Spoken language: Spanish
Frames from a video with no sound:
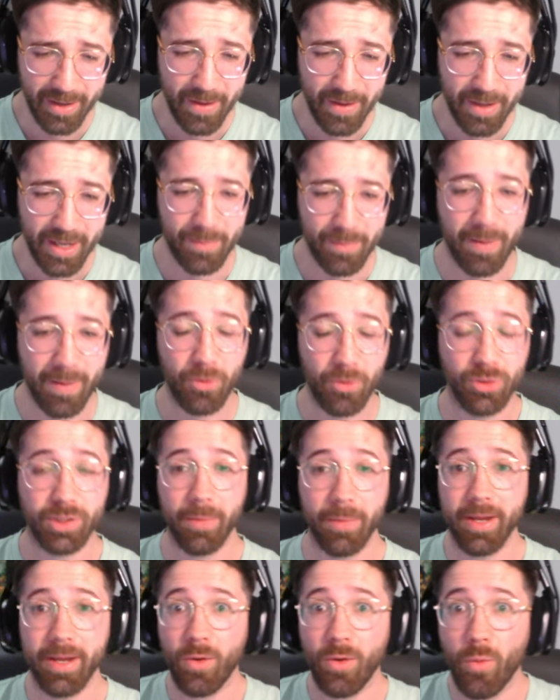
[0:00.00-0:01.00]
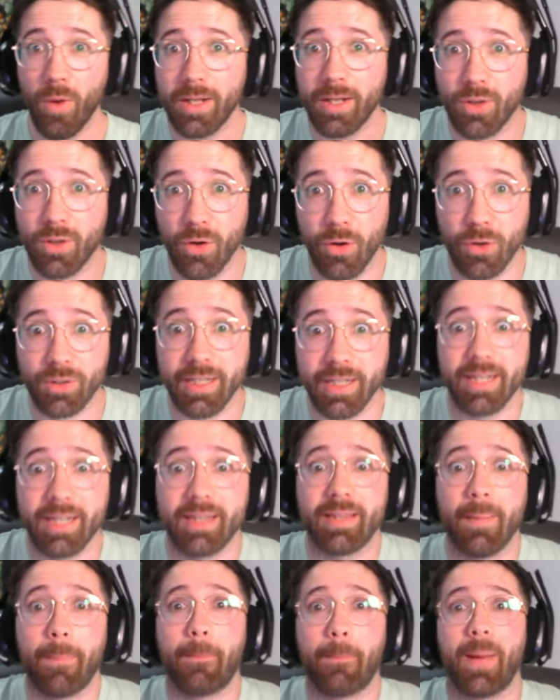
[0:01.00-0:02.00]
Y vamos a ver cuáles son los
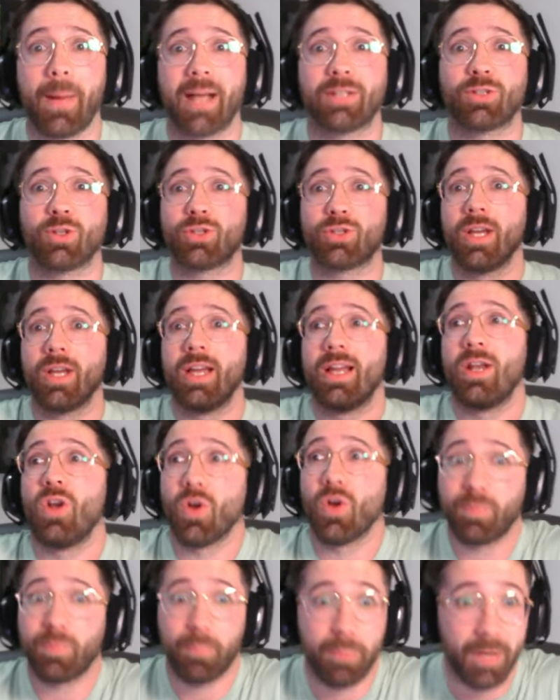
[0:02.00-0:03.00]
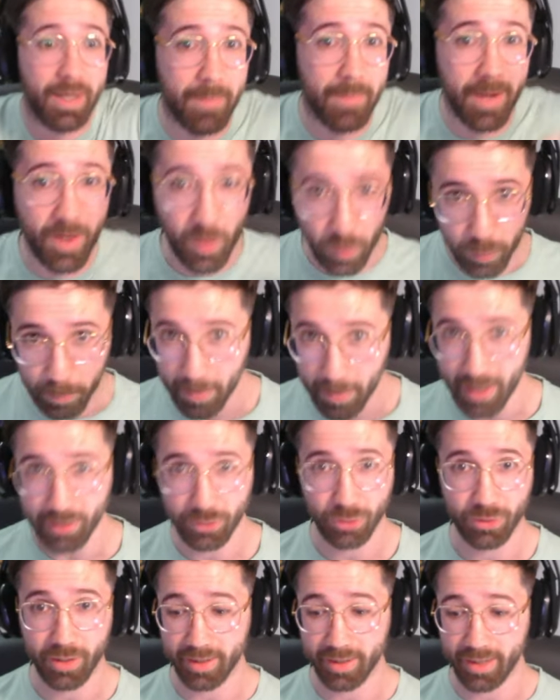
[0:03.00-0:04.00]
siguientes pasos, los primeros
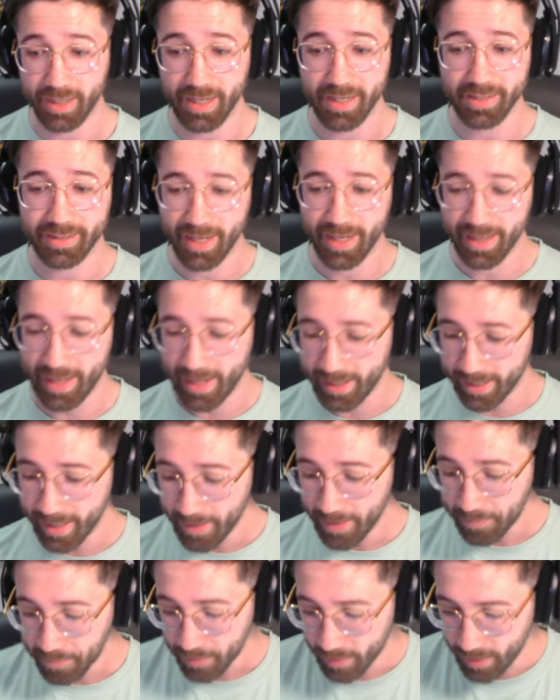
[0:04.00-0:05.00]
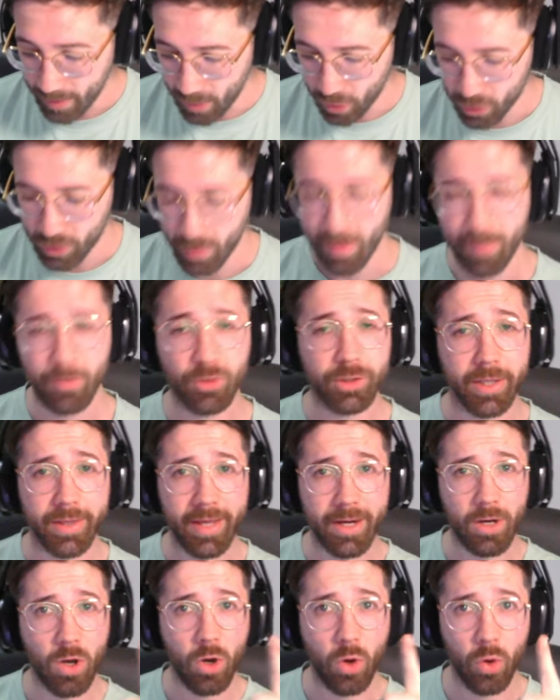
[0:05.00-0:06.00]
pasos que tenéis que dar y los que vamos a dar
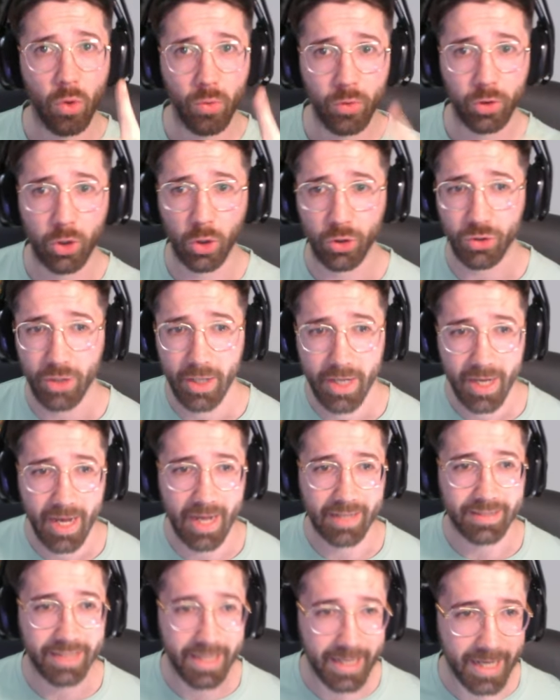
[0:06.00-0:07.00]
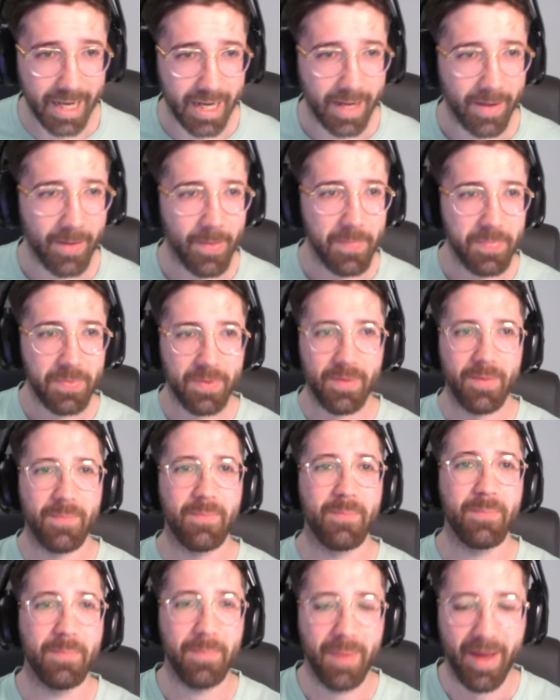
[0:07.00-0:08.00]
juntos. Así que,
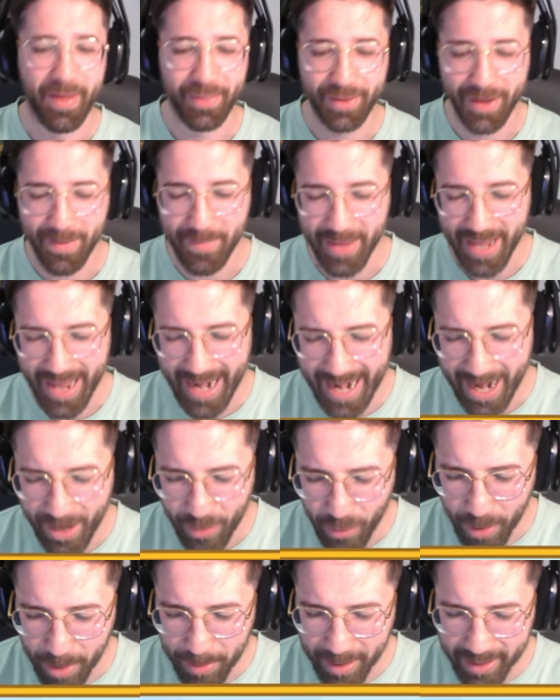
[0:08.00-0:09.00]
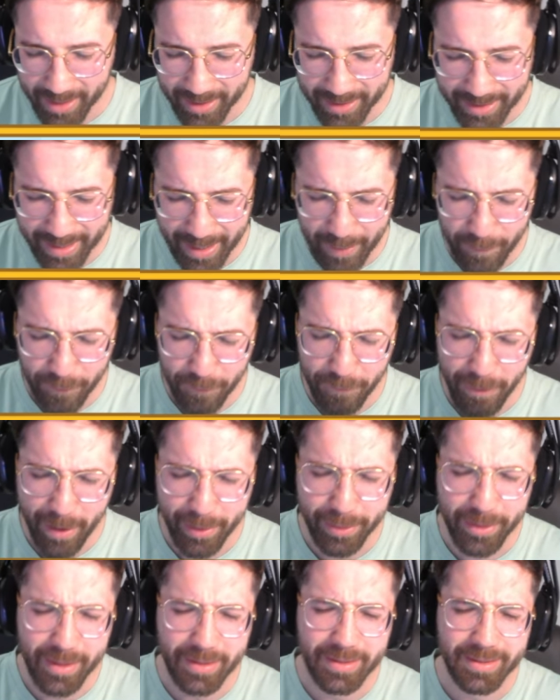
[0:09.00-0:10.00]
madre mía, la nueva
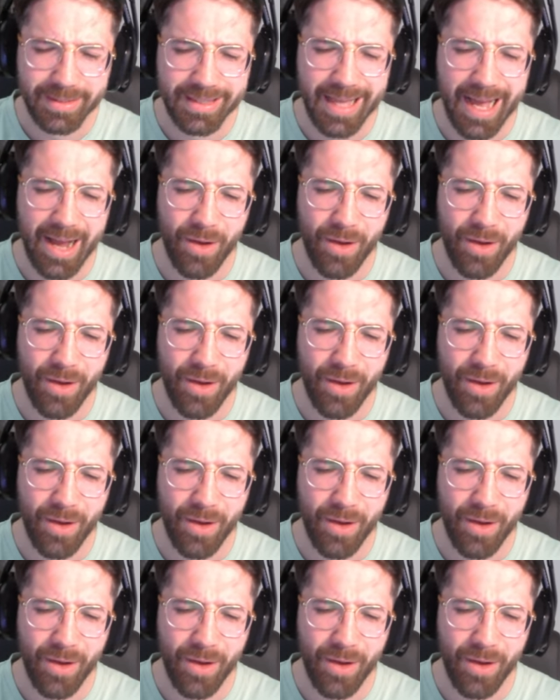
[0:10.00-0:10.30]
interfaz está